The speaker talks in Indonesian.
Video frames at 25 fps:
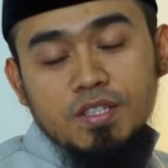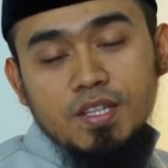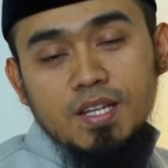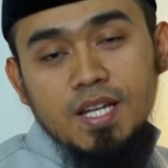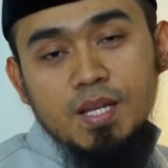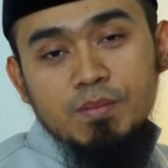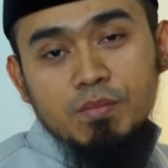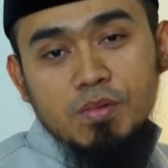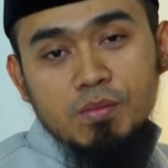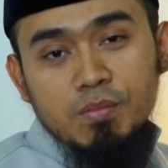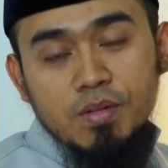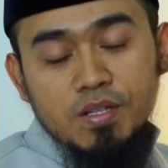
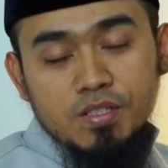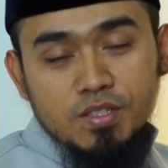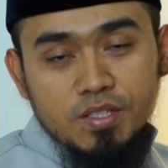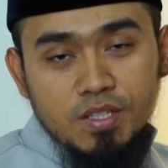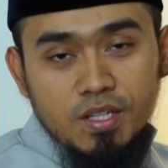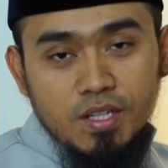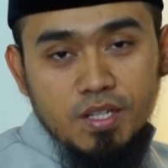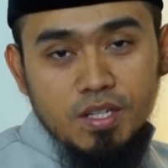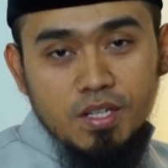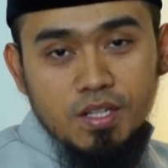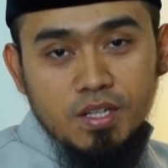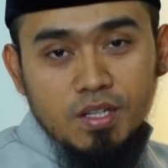dalam
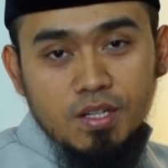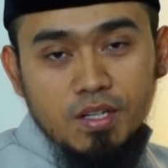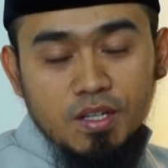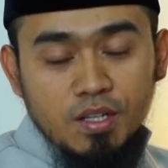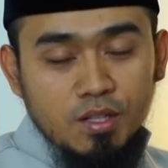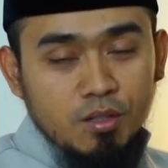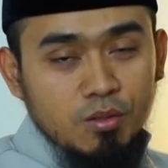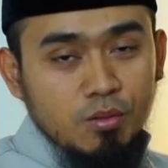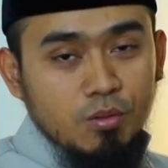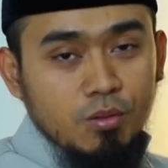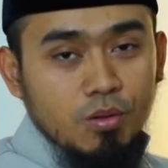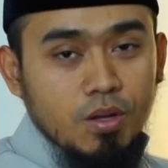membaca
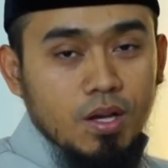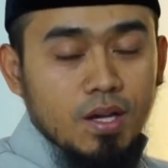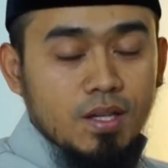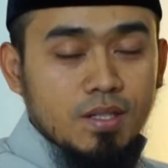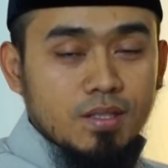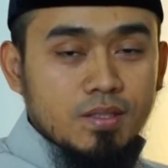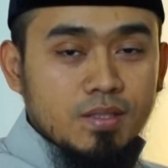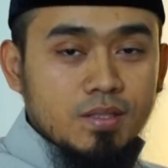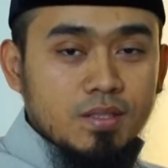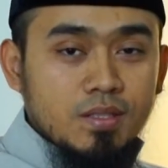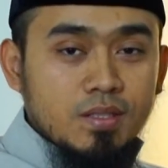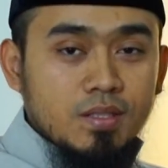Al-Qur'an.
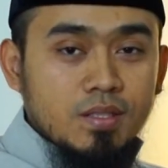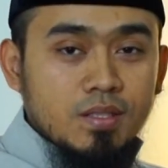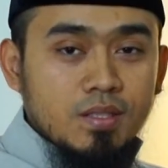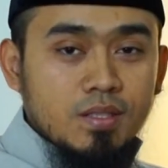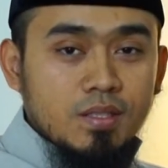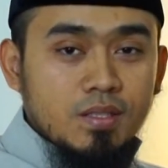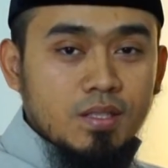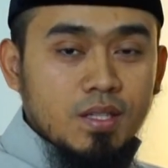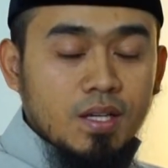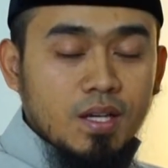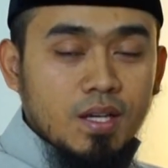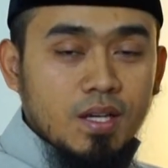
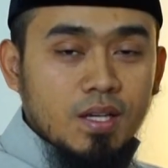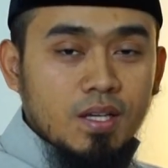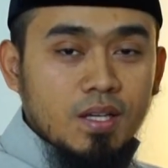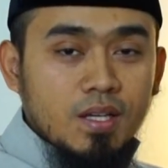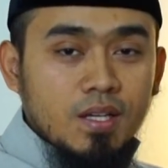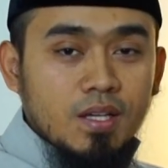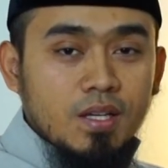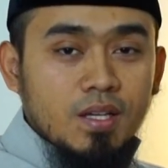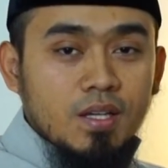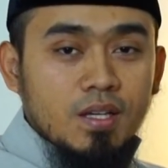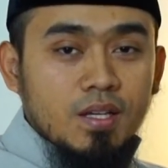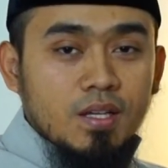Ya
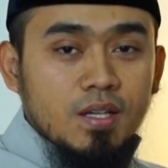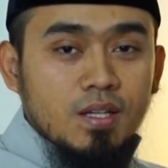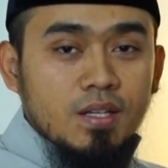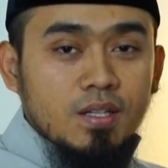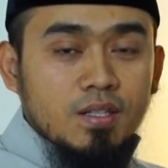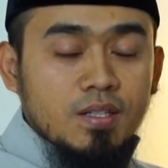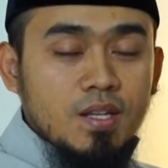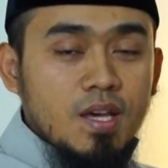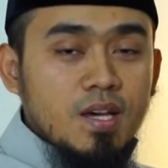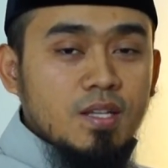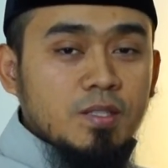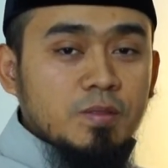
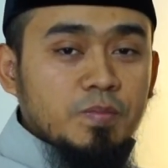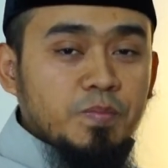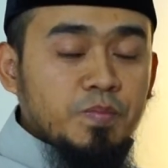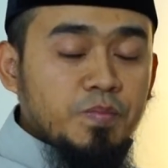dan